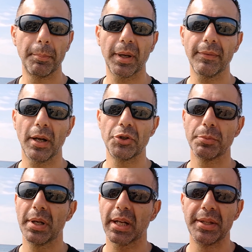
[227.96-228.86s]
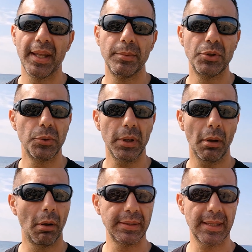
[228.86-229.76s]
après franchement, quand tu es
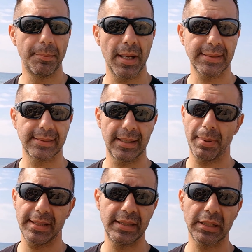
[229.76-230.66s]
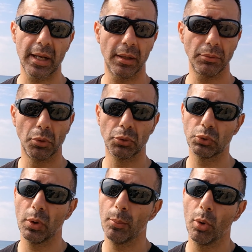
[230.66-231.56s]
habitué, euh, ça passe, ça passe nickel. Hein.
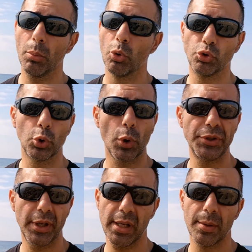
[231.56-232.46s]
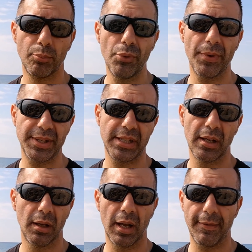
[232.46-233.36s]
Donc celui-là, moi, bon, je le conseille, il est plus
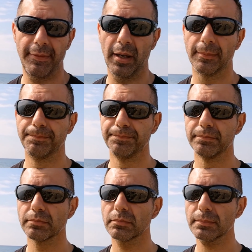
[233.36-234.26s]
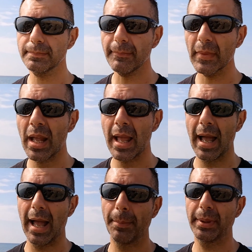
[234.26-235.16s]
facile à faire.
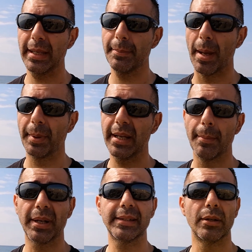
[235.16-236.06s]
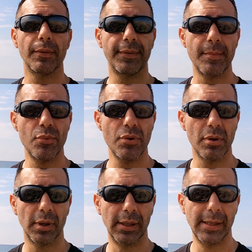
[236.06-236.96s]
Bah, après, après, après tu as le
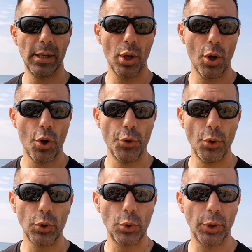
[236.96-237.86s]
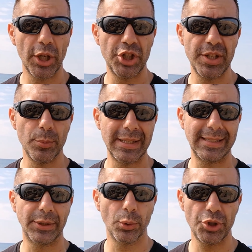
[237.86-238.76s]
fameux, euh, donc le
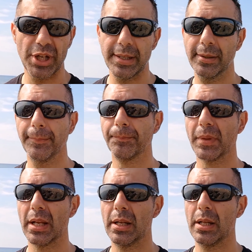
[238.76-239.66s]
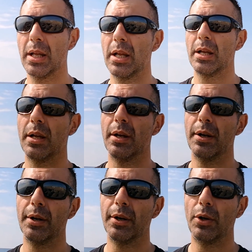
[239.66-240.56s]
régime cétogène.
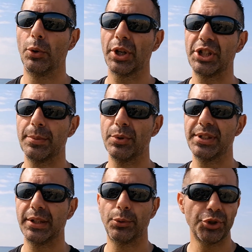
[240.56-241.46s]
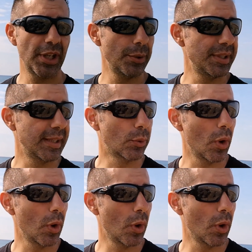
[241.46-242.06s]
Euh, le régime cétogène,